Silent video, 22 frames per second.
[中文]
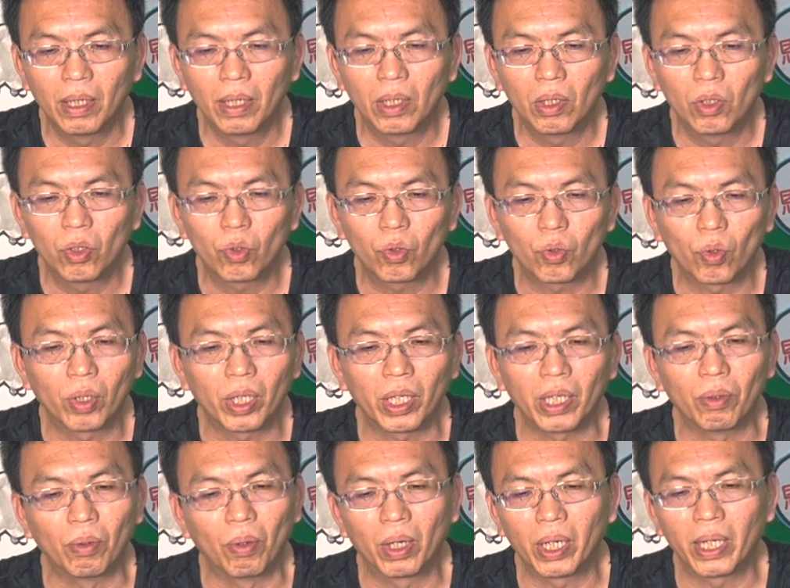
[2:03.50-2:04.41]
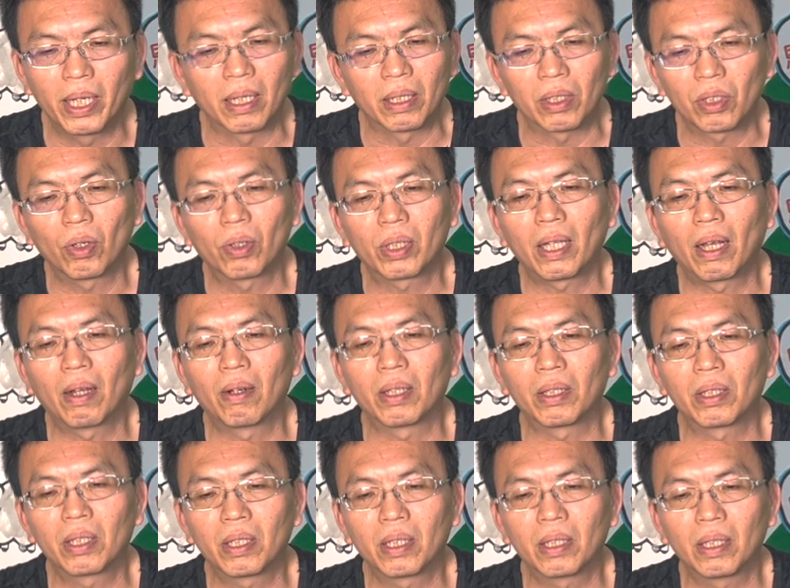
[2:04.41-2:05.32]
所以我领受到的
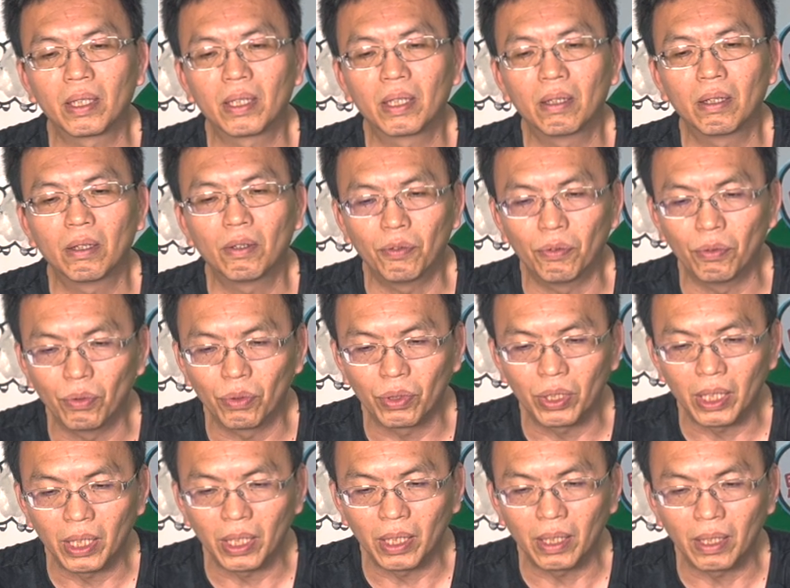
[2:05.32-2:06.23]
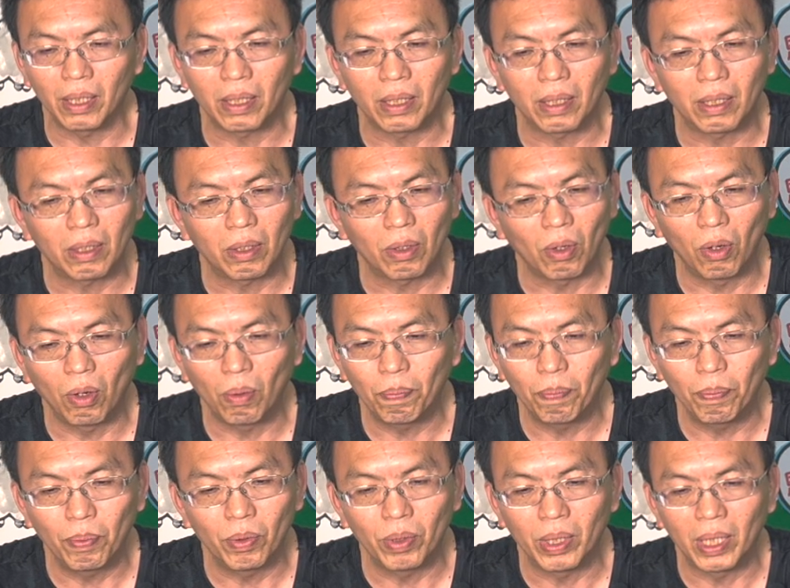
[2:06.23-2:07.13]
是，夫妻都
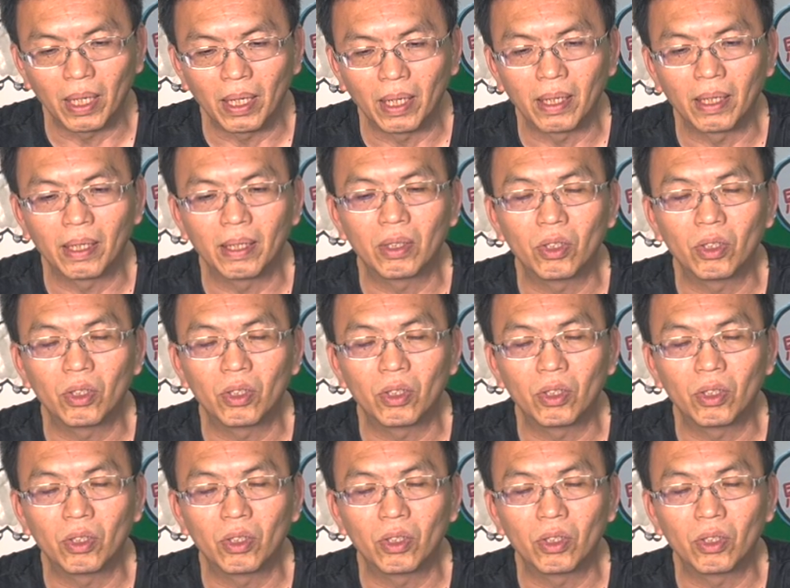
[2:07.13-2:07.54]
不能